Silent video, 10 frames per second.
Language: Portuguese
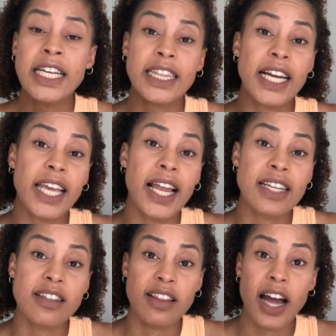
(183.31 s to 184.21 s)
daquela
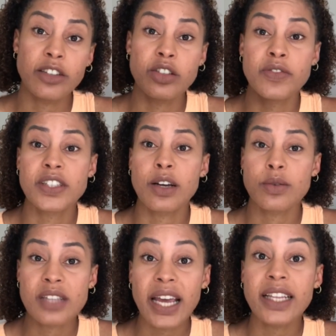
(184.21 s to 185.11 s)
cidade que você
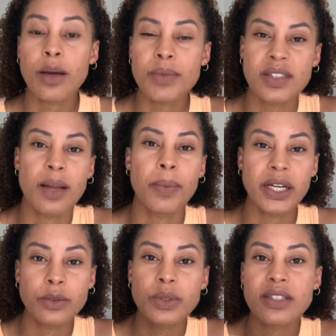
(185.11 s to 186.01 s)
consegue ter umas
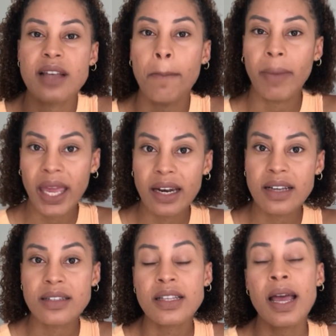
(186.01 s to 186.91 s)
temperaturas amenas,